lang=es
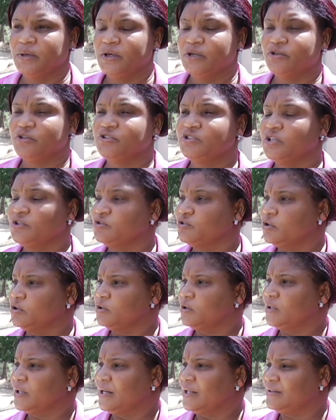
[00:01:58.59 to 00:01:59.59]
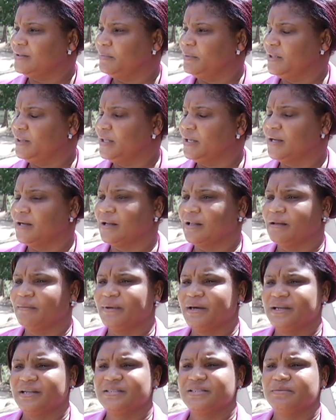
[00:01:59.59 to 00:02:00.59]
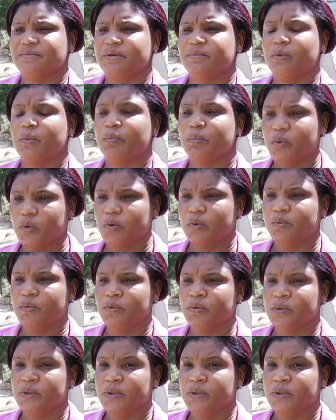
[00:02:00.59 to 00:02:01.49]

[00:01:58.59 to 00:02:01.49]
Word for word: Entonces nosotros de la cementera nada más recibimos polvo.